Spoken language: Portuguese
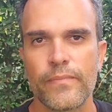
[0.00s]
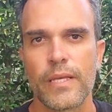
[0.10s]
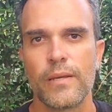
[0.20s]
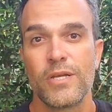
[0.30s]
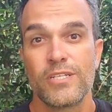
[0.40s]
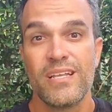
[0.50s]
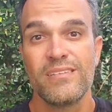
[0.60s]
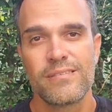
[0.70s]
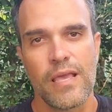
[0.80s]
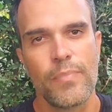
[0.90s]
Né? Mas nem
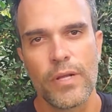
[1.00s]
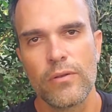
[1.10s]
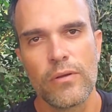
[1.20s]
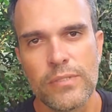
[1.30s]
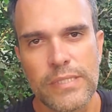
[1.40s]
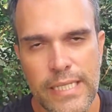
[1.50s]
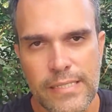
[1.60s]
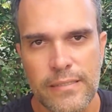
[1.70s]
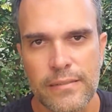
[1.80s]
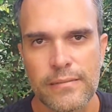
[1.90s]
sempre aquilo acontece.